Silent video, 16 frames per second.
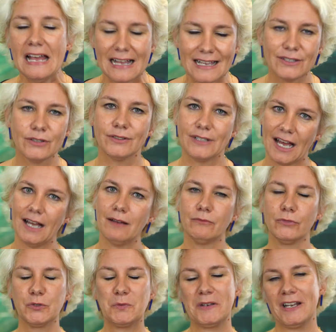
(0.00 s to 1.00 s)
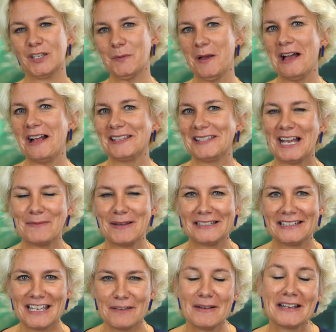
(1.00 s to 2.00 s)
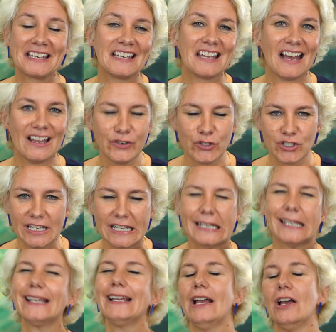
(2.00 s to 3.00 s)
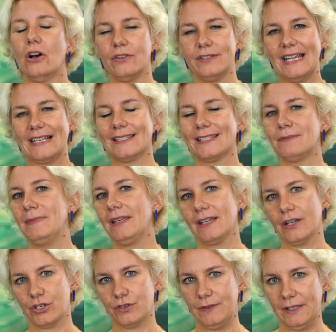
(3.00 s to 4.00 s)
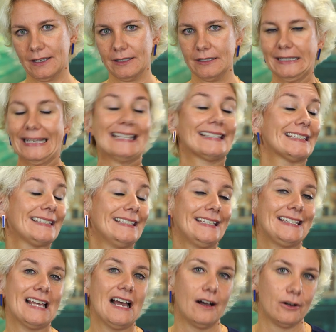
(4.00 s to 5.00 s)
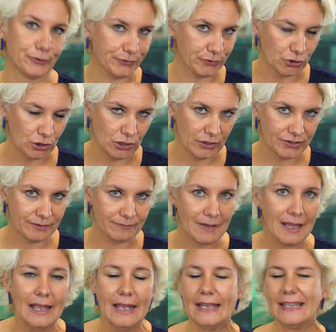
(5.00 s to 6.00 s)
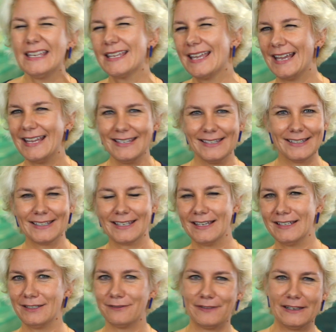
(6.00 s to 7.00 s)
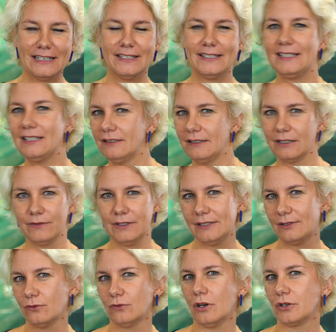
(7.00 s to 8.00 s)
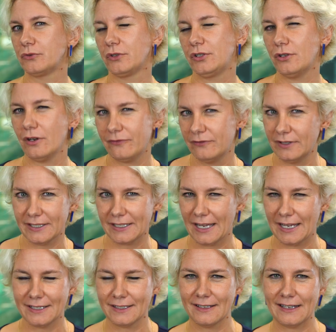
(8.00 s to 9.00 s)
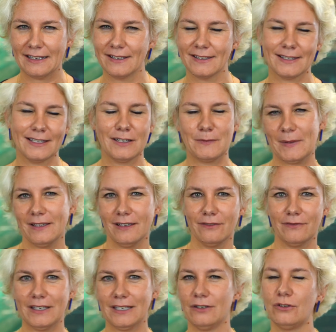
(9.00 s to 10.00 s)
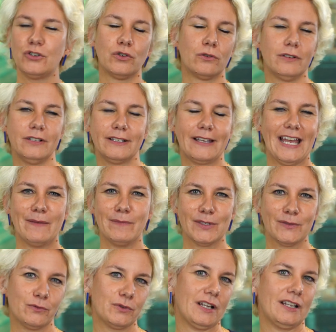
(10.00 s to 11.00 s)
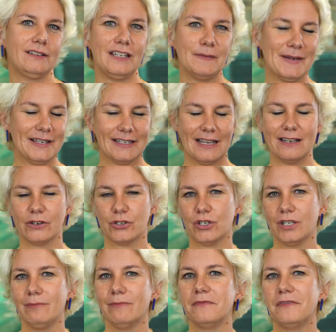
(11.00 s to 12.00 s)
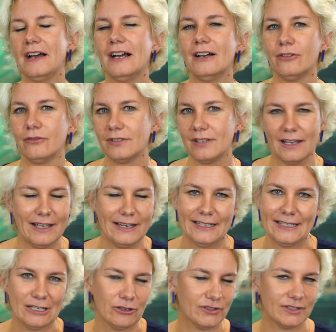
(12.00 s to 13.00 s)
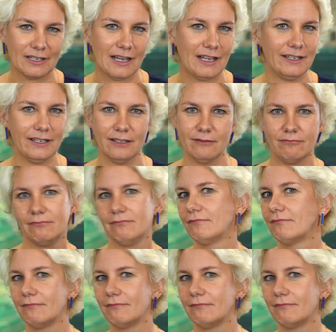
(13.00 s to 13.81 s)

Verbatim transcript: Also da muss man erstmal als Arbeitgeber gegen anstinken und das ist mega schwierig. Es ist nicht ausgeschlossen. Ihr kennt sicher die Fälle, die irgendwie so auch durch die Öffentlichkeit gegangen sind, bei irgendwelchen Dschungelcamps, wo dann jemand krankgeschrieben war und eigentlich in Australien